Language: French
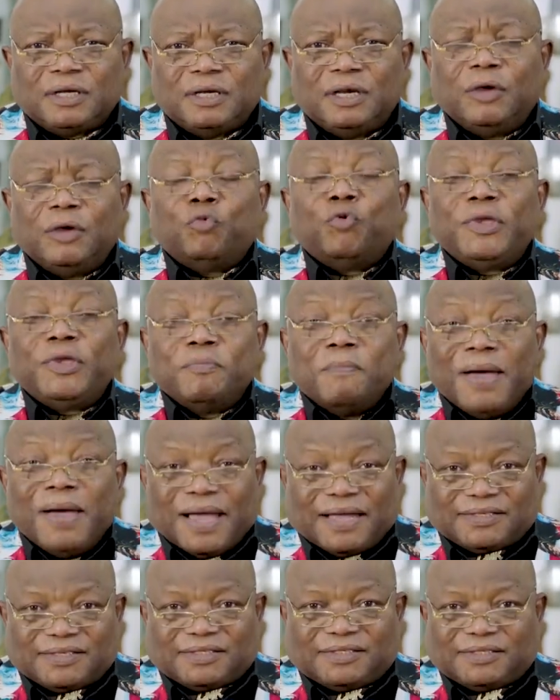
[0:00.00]
le 8
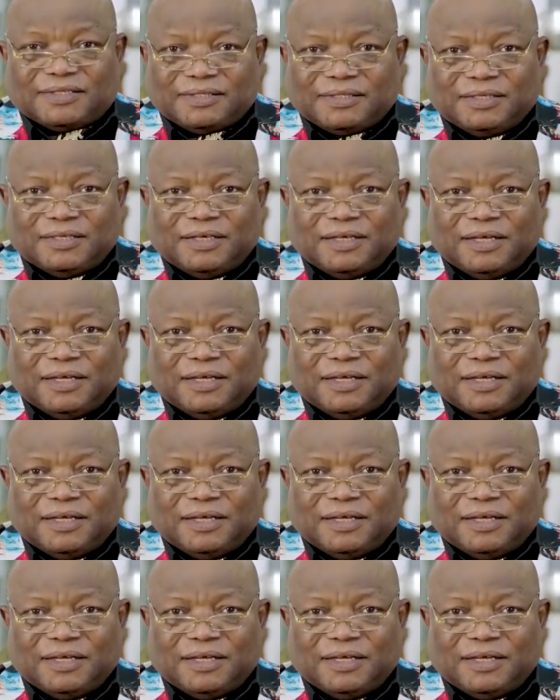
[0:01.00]
mars,